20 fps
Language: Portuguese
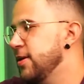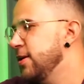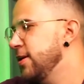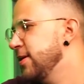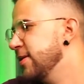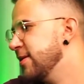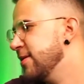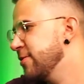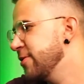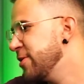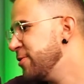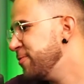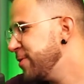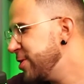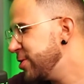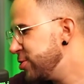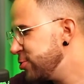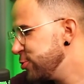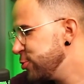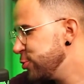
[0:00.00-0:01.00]
Então,
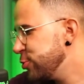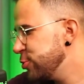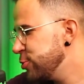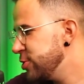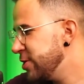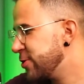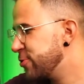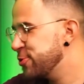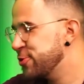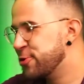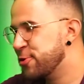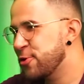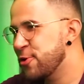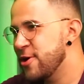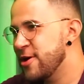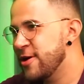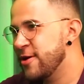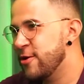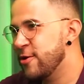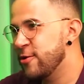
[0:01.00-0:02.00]
realmente, o, de acordo com a
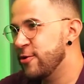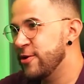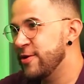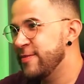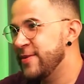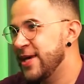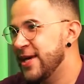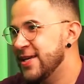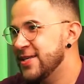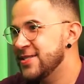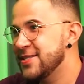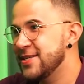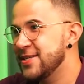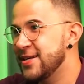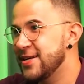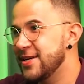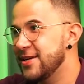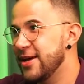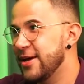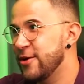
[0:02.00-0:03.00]
OMS,
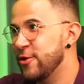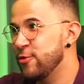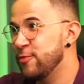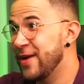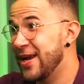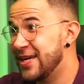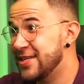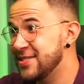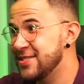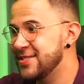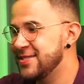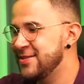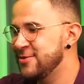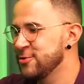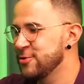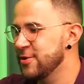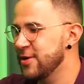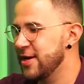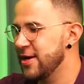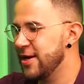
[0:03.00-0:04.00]
é, o
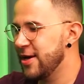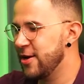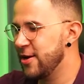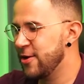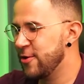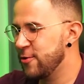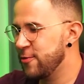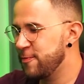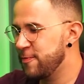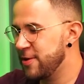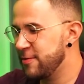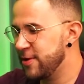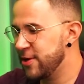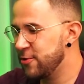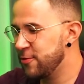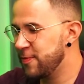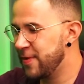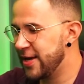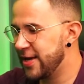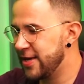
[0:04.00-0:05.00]
Brasil é o
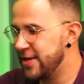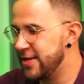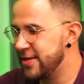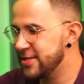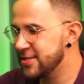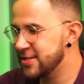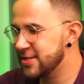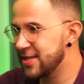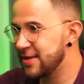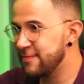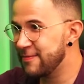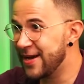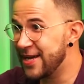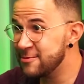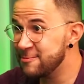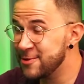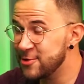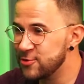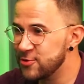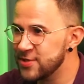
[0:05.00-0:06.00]
primeiro país que tem
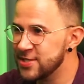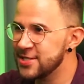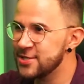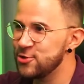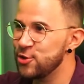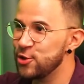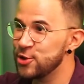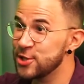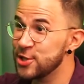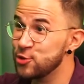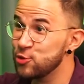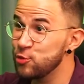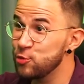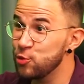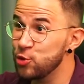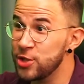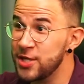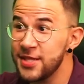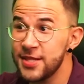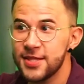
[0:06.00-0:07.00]
mais pessoas ansiosas do
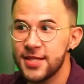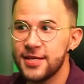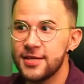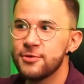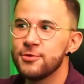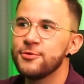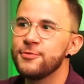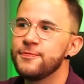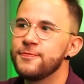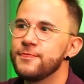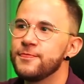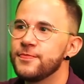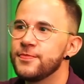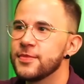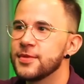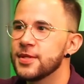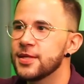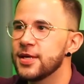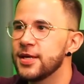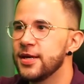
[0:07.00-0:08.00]
mundo inteiro,
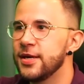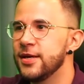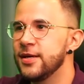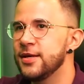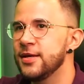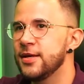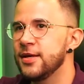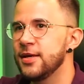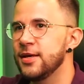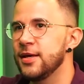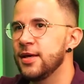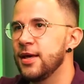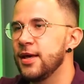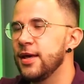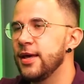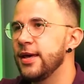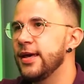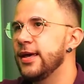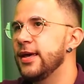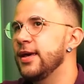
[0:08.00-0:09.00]
né?
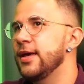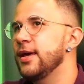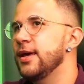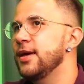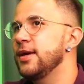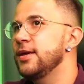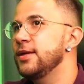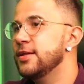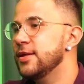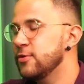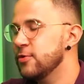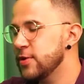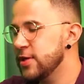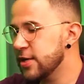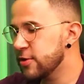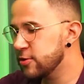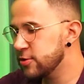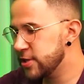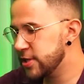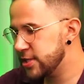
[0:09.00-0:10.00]
É, então, o que
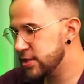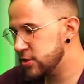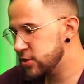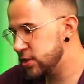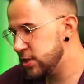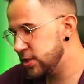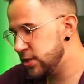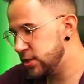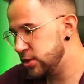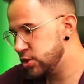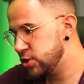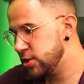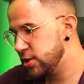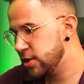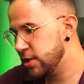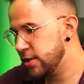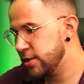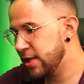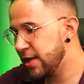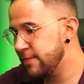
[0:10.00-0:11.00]
acontece é o seguinte:
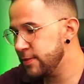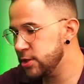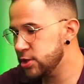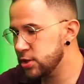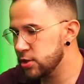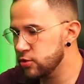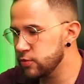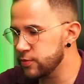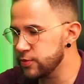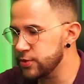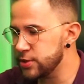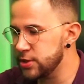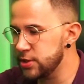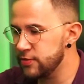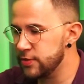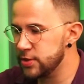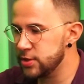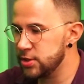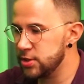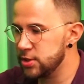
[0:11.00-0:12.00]
na medida do
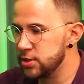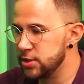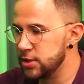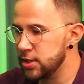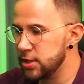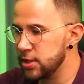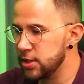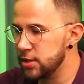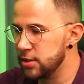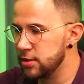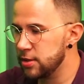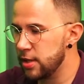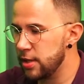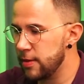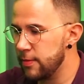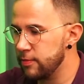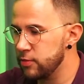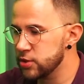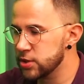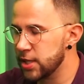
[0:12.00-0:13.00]
possível, a gente tem que
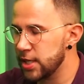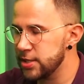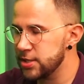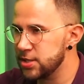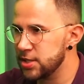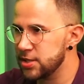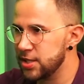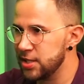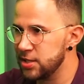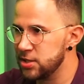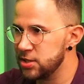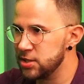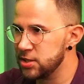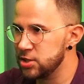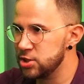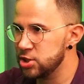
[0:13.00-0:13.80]
buscar estratégias